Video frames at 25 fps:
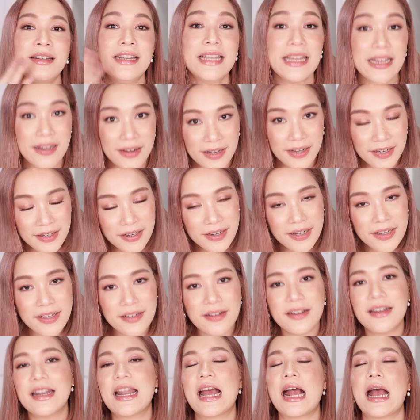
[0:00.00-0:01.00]
ดีขึ้น
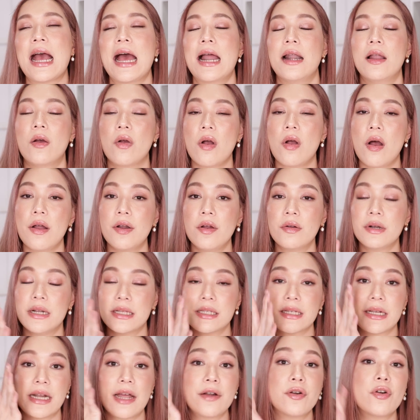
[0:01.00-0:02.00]
นะคะแล้วก็นอกเหนือ
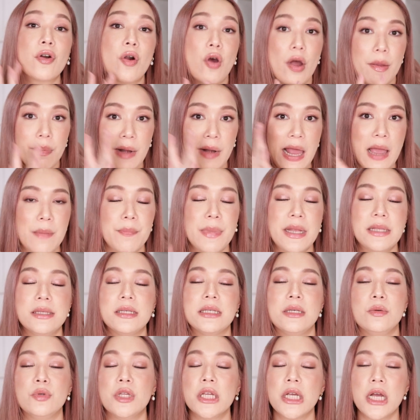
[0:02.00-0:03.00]
จากนั้นรอยแผลเป็น
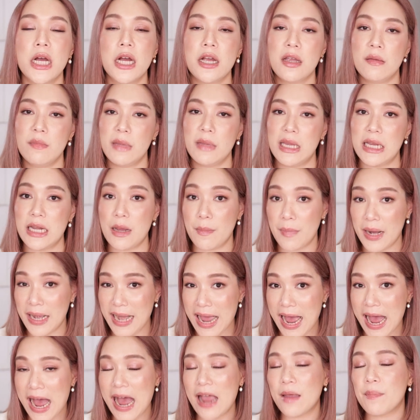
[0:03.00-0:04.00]
สิวที่เคยมีเนี่ยมัน
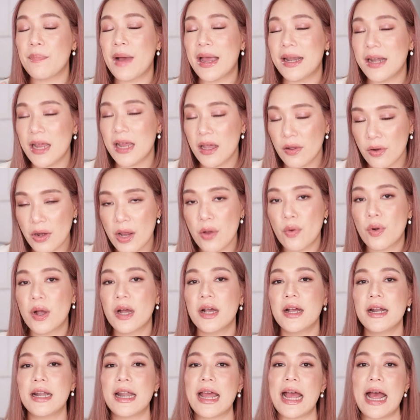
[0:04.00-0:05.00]
หายไปได้เร็ว
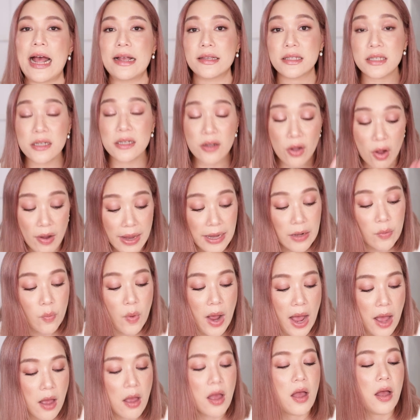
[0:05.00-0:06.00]
ขึ้นนะคะ ซึ่งก็เห็น
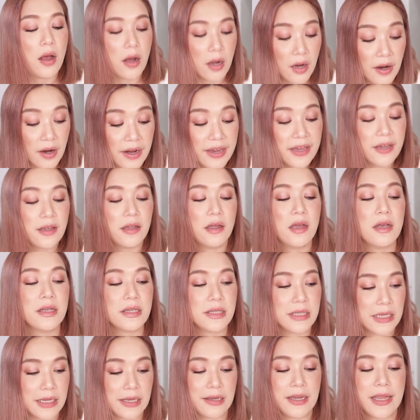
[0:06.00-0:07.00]
ว่าเฮ้ย
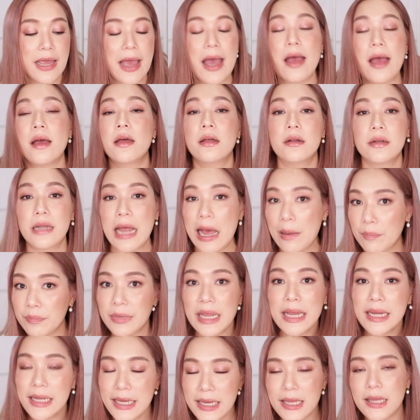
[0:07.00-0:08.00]
สิ่งเนี้ยทำ
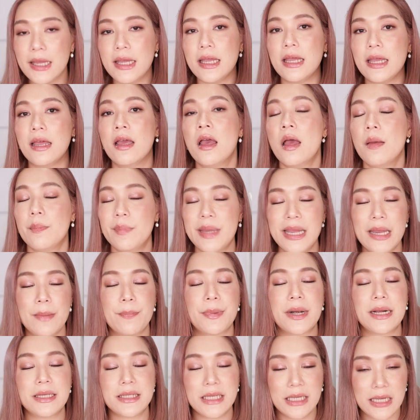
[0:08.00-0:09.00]
ได้ดีมี
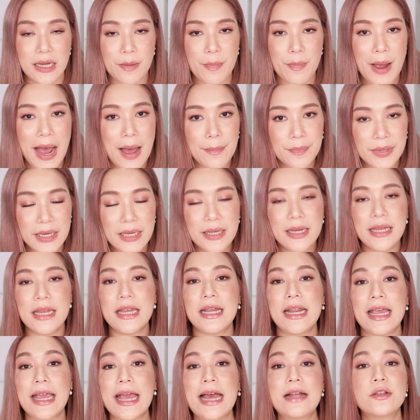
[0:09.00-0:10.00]
ประสิทธิภาพที่ดี
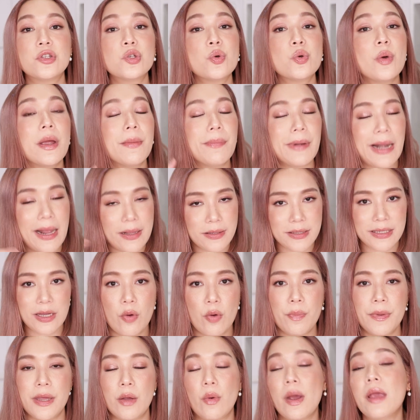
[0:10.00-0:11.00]
ในการช่วยผลัดล
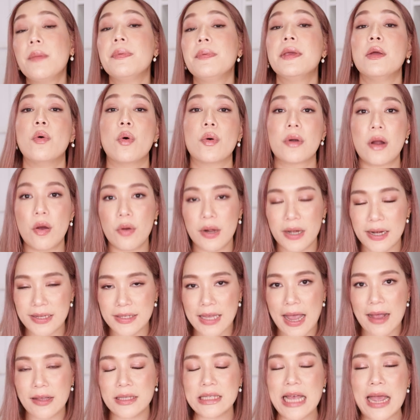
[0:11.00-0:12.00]
ล์ผิวให้ผิวของเรากระ
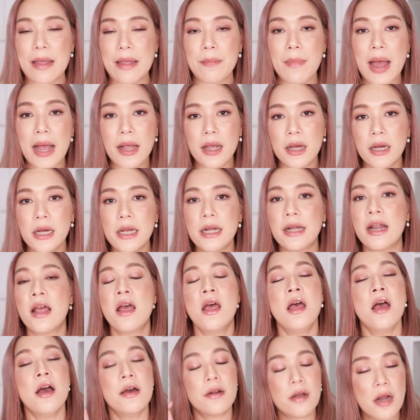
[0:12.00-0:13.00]
จ่างใสมากขึ้น
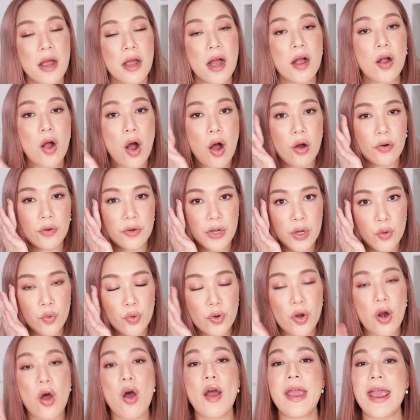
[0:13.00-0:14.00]
เรื่องของริ้ว
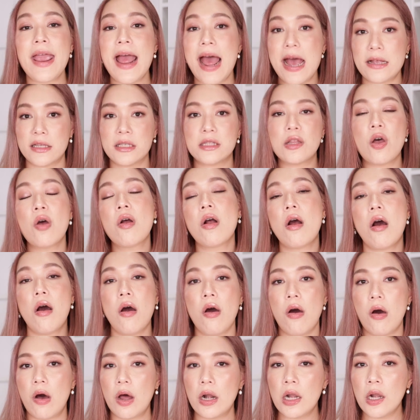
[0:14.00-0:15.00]
รอยอาจจะต้องข
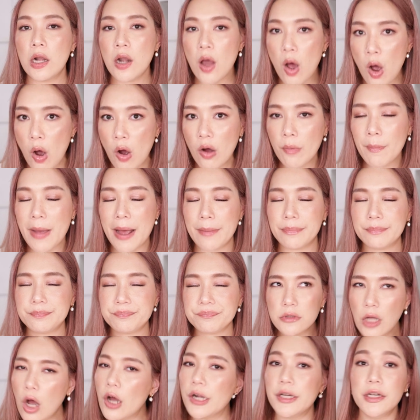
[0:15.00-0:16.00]
อลองแบบ
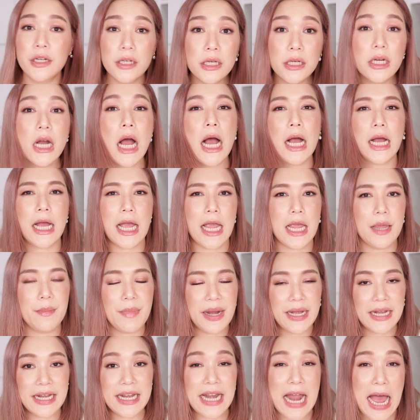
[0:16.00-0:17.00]
ต่อเนื่อง ให้
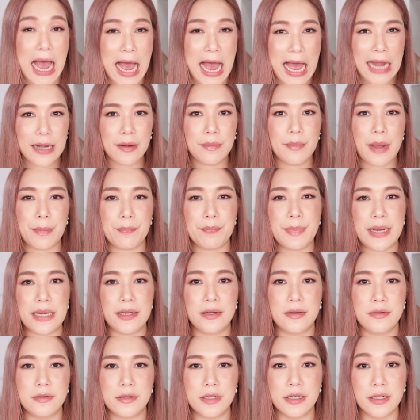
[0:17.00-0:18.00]
มันนานแบบเป็น
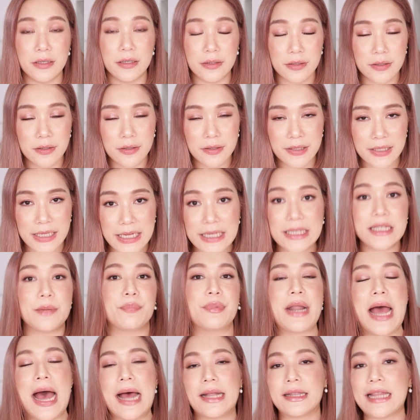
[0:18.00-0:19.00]
ถึง 4 สัป
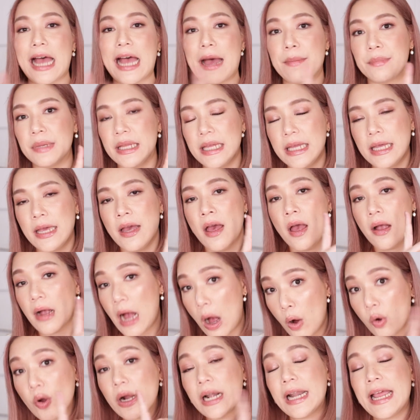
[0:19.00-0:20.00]
ดาห์ตามที่
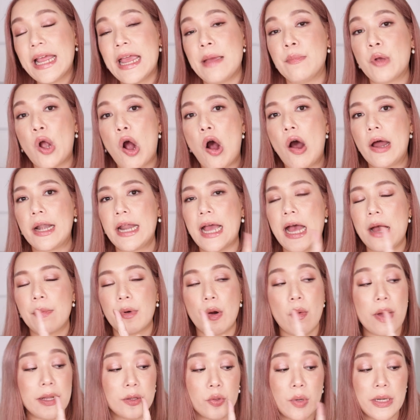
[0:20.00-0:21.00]
เขาเคลมก่อนนะคะ เพ
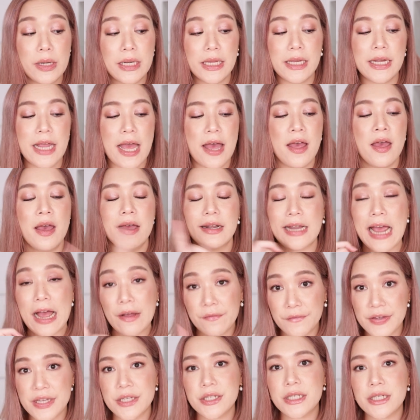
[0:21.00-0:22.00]
ราะว่าตัวนี้เนี่ยทาง
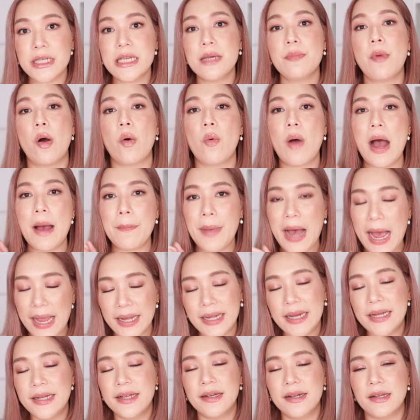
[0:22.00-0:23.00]
วิชี่บอกว่าภาย
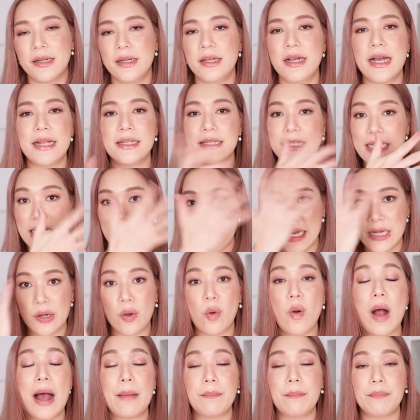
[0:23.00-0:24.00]
ใน 1 เดือนจะเห็น
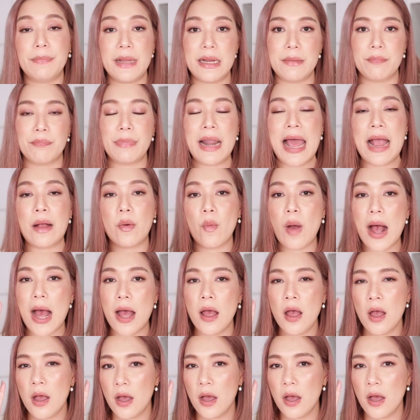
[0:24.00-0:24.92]
ความเปลี่ยนแปลงว่า